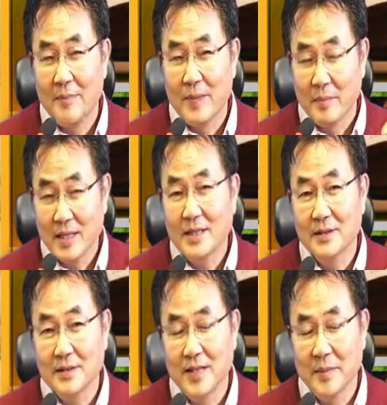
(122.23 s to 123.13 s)
만약
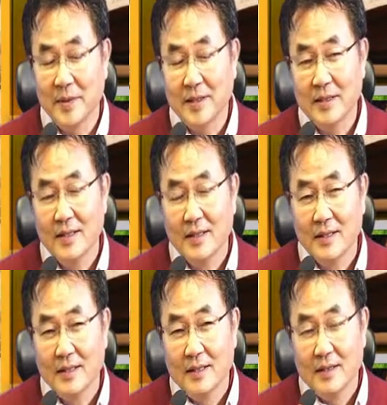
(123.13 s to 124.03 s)
그렇다면
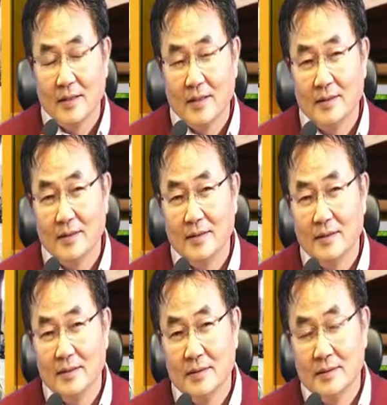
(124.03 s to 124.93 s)

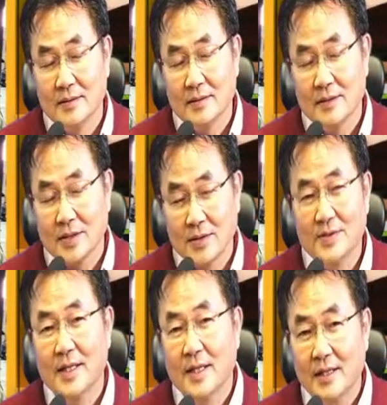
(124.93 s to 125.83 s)
그 전
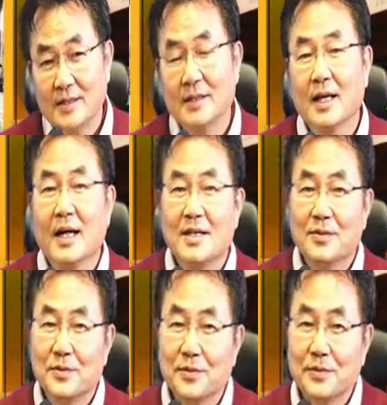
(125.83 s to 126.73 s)
세계를 그렇게 갈
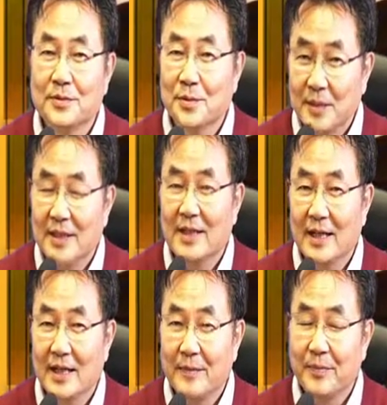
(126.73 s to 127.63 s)
수도
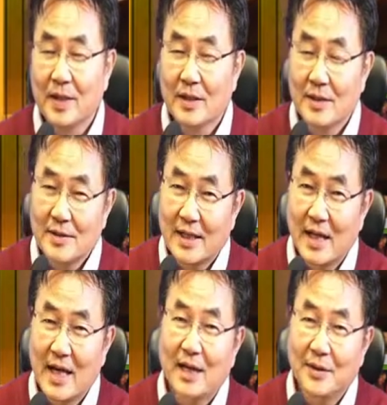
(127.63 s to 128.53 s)
있다.
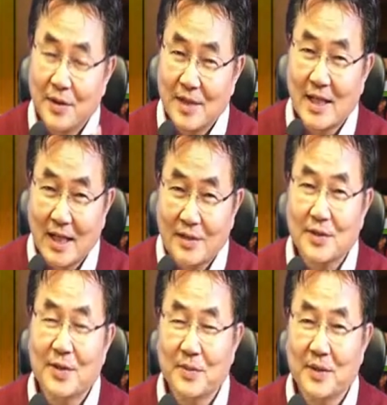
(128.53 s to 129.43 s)
현장에 안 가도 현장에 간
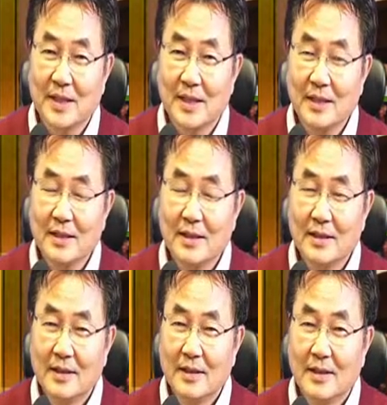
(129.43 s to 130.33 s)
것처럼 느끼는
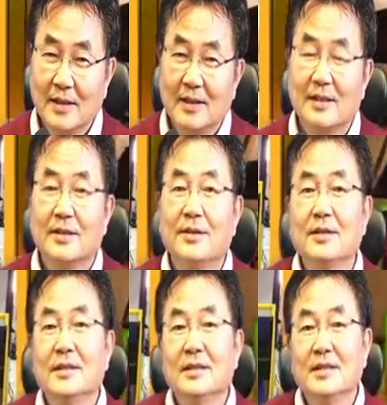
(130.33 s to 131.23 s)

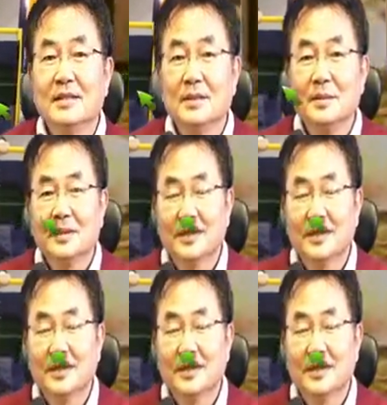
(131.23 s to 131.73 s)
그런 그